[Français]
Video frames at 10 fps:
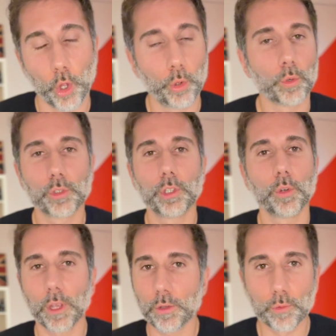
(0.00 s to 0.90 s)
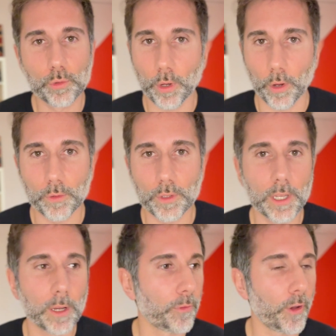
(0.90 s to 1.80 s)
Donc c'était l'occasion de se
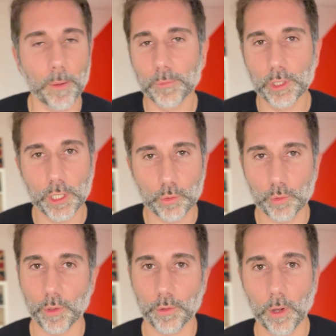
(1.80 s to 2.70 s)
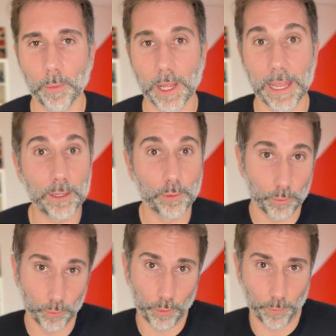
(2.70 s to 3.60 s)
réunir, faire un petit déj tous ensemble, et de
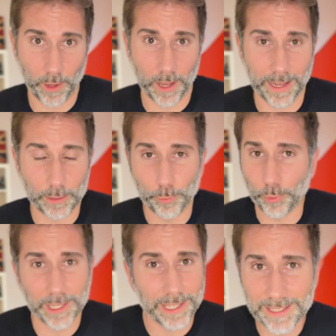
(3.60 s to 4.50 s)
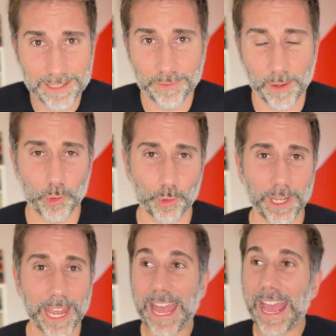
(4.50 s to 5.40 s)
donc de faire un cadeau pour égayer cette fameuse
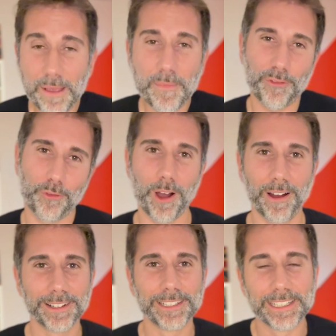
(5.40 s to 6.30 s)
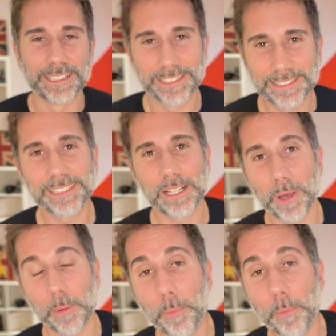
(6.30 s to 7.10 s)
journée. Et ma foi, c'était sympa.